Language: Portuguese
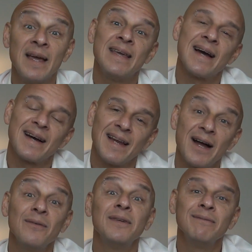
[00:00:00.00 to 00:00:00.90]
E é
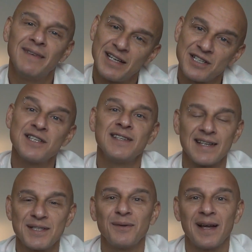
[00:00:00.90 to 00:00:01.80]
claro, não deixa de dar
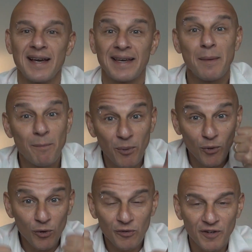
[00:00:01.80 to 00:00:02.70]
seu like aí,
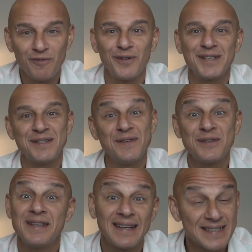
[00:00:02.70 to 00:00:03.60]
por favor, esse vídeo
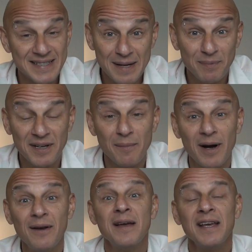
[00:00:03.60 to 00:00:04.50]
dá sempre
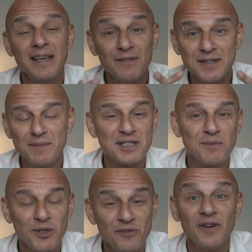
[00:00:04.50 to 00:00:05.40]
trabalho e você me deixa
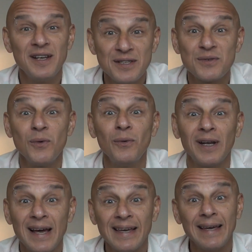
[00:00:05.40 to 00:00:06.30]
muito feliz com um
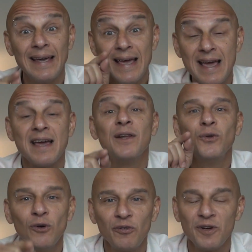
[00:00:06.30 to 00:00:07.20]
like e
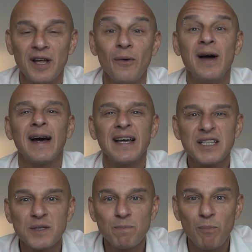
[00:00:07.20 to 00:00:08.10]
no final
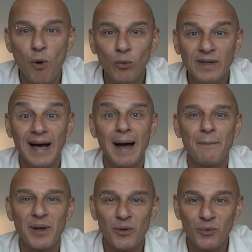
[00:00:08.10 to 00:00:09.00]
responda a
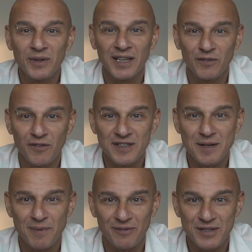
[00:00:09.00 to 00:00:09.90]
pergunta que eu vou fazer
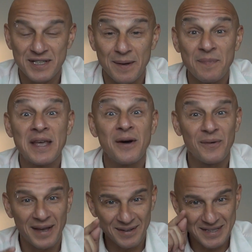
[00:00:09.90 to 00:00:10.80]
para você. Eu
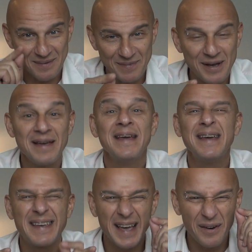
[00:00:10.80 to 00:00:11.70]
quero saber e
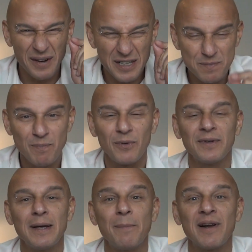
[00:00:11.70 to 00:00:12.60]
quero
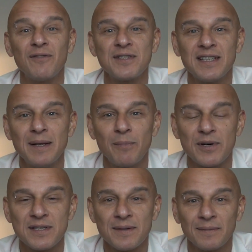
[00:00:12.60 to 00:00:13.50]
responder para você
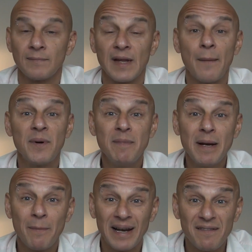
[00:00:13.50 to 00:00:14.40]
depois. A
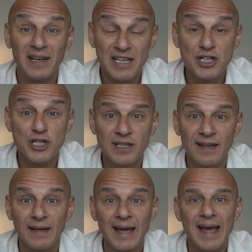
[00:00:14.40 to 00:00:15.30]
primeira palavra que a gente
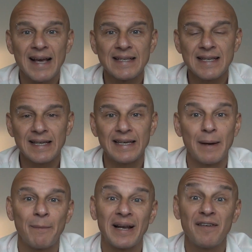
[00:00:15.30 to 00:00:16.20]
tem é essa aqui, a
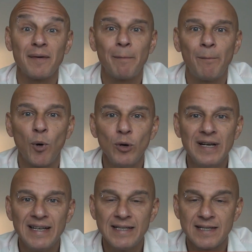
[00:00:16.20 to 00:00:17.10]
palavra
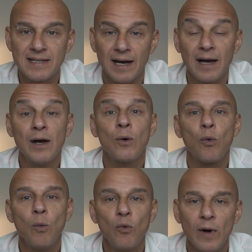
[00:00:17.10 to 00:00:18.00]
polícia.
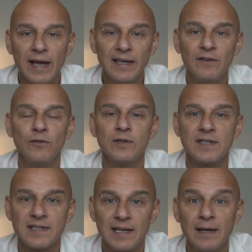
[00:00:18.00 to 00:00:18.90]
Como é que
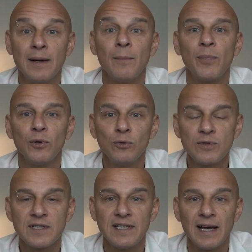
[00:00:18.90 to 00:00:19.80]
você
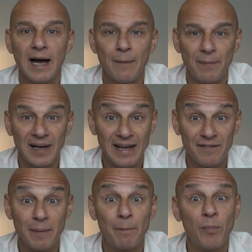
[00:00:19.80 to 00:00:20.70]
pronuncia a
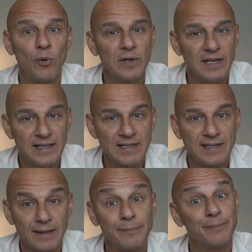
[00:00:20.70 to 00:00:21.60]
palavra
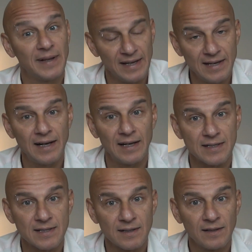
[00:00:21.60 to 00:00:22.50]
polícia em
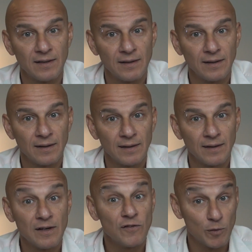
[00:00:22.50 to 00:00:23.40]
inglês.
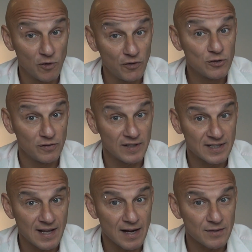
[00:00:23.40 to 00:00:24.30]
Vamos ouvir os
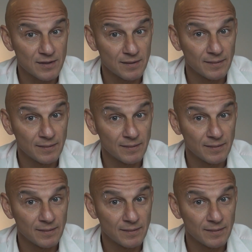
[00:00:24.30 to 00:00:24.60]
universitários?